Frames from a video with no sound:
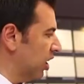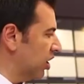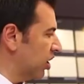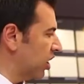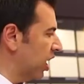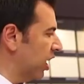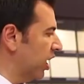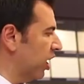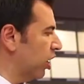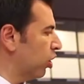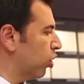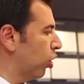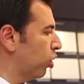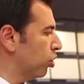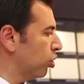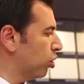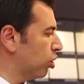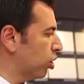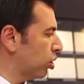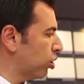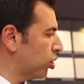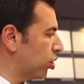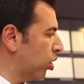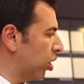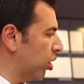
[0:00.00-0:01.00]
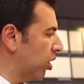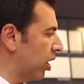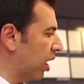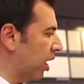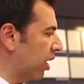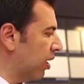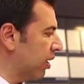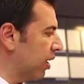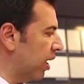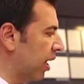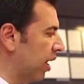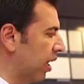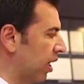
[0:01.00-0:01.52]
Çelik
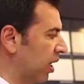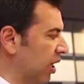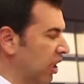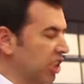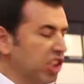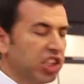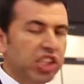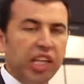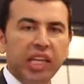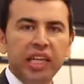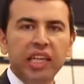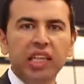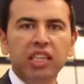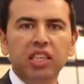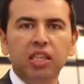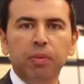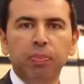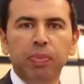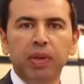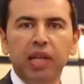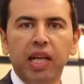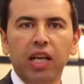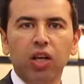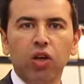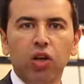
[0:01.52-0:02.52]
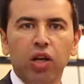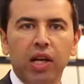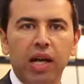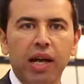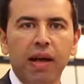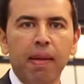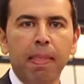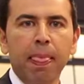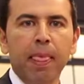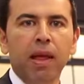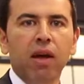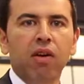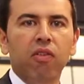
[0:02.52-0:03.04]
konstrüksiyonlarda çelik tipine
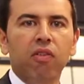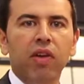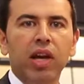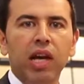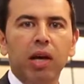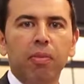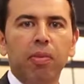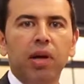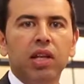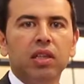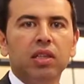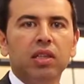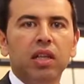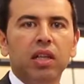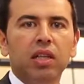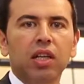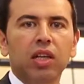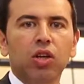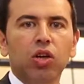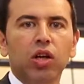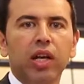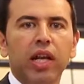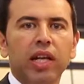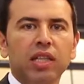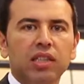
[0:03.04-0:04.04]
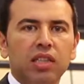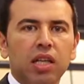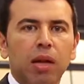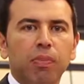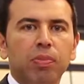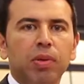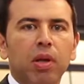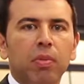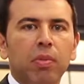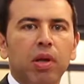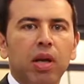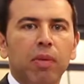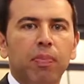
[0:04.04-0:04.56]
göre ve ebatlarına göre
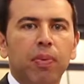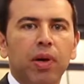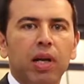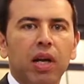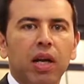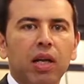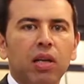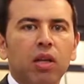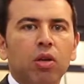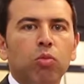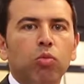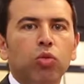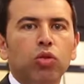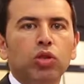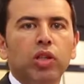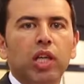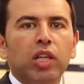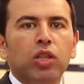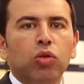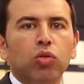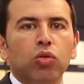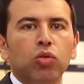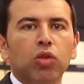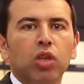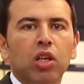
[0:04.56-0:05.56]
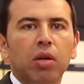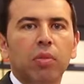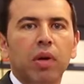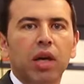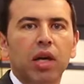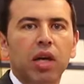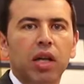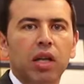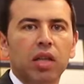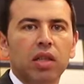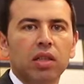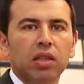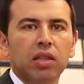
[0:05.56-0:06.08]
hesaplama yaparak buradaki uygulama
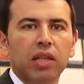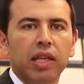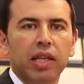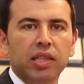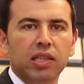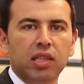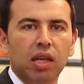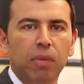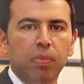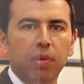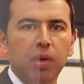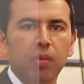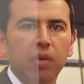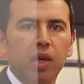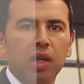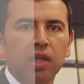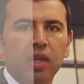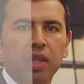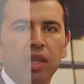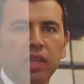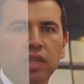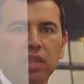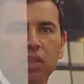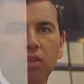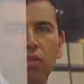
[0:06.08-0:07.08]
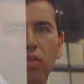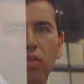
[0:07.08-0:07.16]
kalınlığını hesaplamaktayız